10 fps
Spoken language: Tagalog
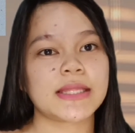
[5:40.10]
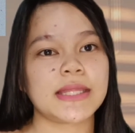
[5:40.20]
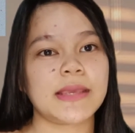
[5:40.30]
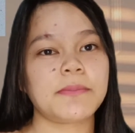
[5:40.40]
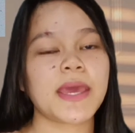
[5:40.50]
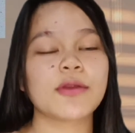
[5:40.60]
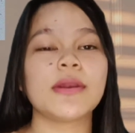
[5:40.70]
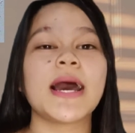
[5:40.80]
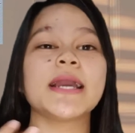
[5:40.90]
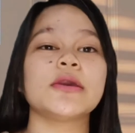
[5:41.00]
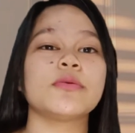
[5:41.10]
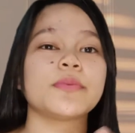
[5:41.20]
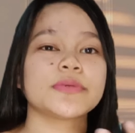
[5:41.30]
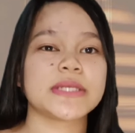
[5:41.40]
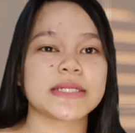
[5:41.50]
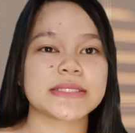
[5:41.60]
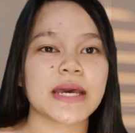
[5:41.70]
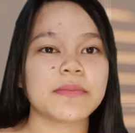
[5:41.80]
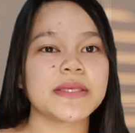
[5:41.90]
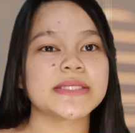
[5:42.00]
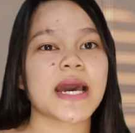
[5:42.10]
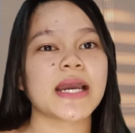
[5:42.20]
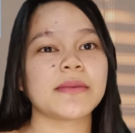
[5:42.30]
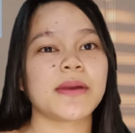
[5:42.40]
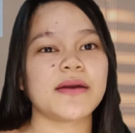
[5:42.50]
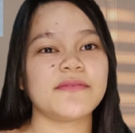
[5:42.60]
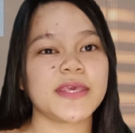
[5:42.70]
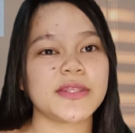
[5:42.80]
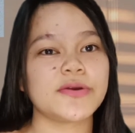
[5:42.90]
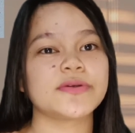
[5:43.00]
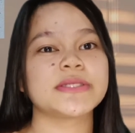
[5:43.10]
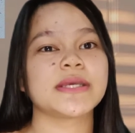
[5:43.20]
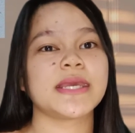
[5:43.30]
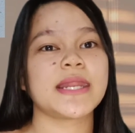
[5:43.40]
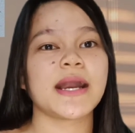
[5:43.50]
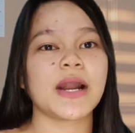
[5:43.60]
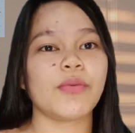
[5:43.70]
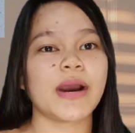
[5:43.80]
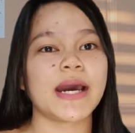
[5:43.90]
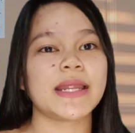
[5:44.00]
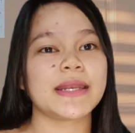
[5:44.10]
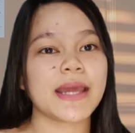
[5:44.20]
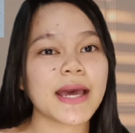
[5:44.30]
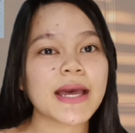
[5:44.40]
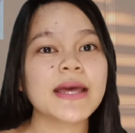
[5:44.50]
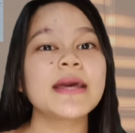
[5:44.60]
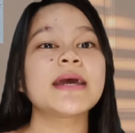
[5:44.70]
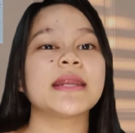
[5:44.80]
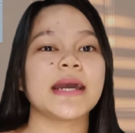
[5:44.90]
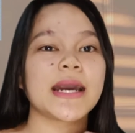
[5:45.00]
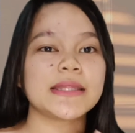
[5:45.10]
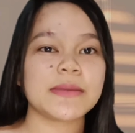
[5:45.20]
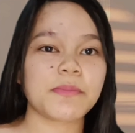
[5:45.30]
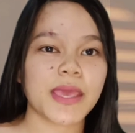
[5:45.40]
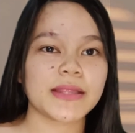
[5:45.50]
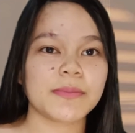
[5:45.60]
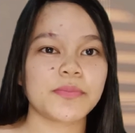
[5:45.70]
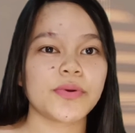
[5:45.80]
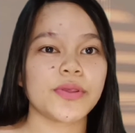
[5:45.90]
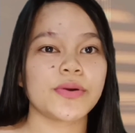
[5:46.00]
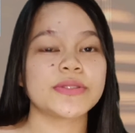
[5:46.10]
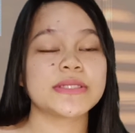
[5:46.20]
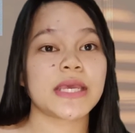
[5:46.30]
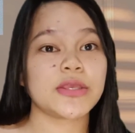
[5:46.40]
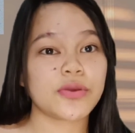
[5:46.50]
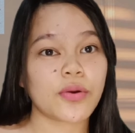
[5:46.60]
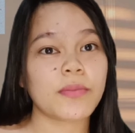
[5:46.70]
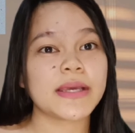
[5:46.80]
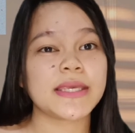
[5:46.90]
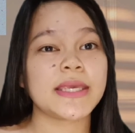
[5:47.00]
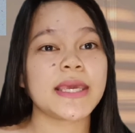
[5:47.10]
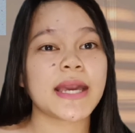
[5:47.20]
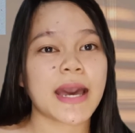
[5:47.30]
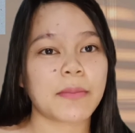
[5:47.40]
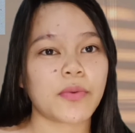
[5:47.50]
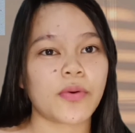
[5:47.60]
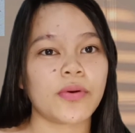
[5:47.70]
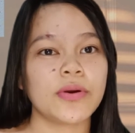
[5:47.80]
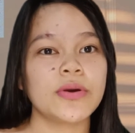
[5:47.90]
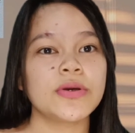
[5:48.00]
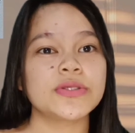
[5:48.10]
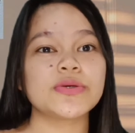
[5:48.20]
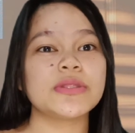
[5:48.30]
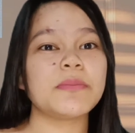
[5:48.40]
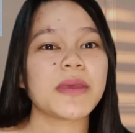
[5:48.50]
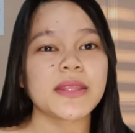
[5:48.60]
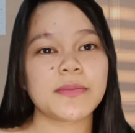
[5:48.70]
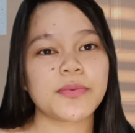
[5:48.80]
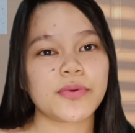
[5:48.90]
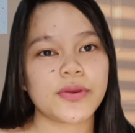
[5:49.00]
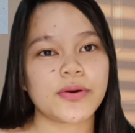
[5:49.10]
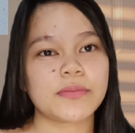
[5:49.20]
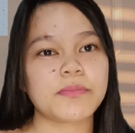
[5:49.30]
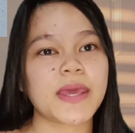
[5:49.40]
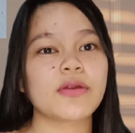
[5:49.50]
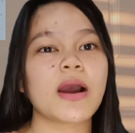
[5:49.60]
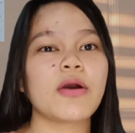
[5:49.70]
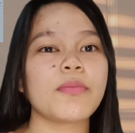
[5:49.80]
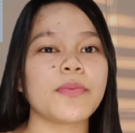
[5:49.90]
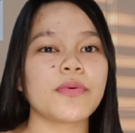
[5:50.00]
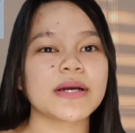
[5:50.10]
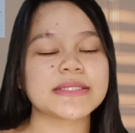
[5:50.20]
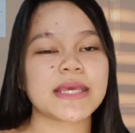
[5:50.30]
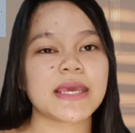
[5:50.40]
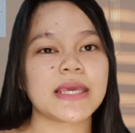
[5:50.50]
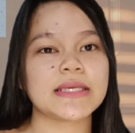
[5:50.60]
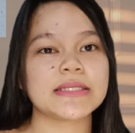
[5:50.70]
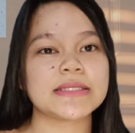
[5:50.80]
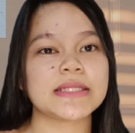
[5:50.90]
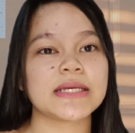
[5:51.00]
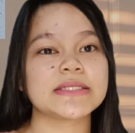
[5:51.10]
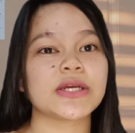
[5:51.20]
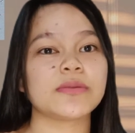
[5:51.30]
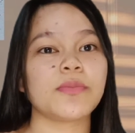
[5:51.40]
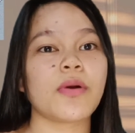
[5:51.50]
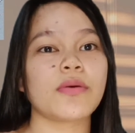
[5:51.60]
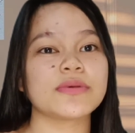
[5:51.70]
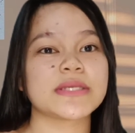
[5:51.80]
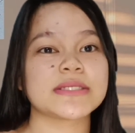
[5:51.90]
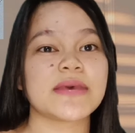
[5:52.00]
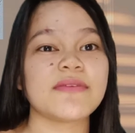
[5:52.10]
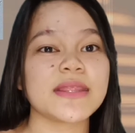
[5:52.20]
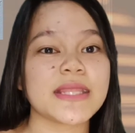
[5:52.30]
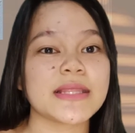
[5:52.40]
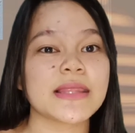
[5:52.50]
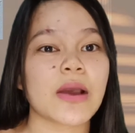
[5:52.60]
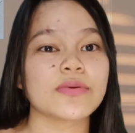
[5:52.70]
NT. Pero lagi ko pong sinasabi sa aking mga videos na ginagawa na nakadepende po yon sa inyong magiging amo. So, depende po yon Pero ako po kasi is, nag-start po ako sa 17,000